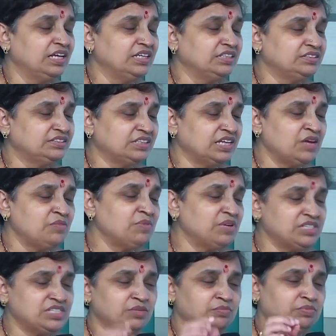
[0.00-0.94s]
ఎగ్జామ్
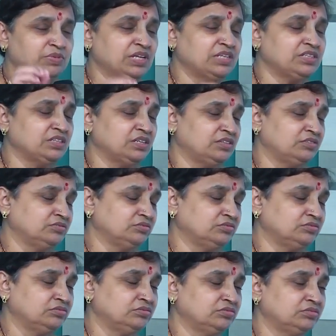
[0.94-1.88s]
అని చెప్తే చాలు
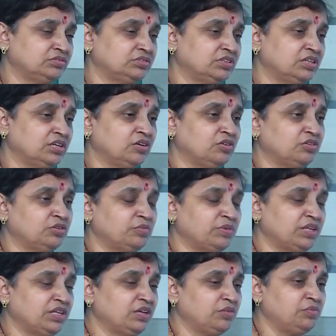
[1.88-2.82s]
ఇక్కడ
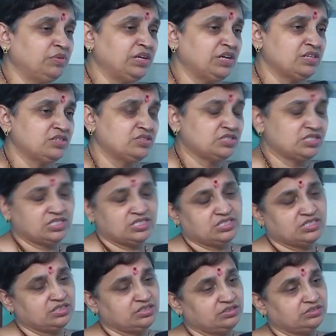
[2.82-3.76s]
కొంతమందికి పీరియడ్స్
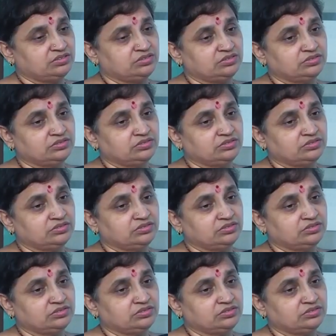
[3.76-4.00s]
వచ్చేస్తుంది